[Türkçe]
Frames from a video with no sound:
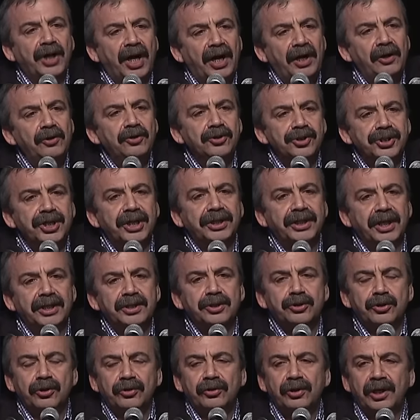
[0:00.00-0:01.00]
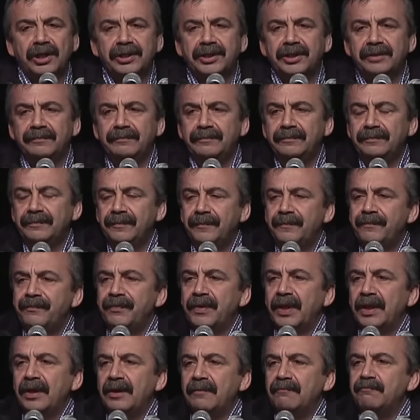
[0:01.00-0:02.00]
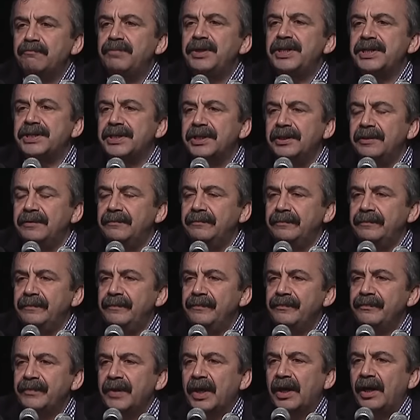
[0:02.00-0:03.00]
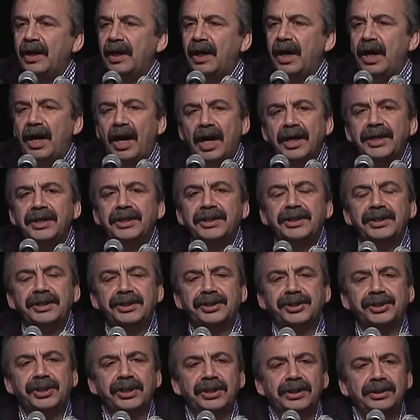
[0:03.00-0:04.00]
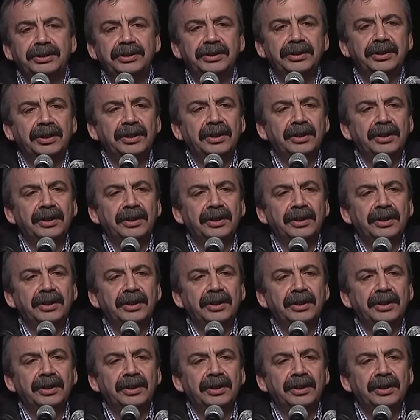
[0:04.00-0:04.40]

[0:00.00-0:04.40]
daha önce de söyledim. Bizim hayır için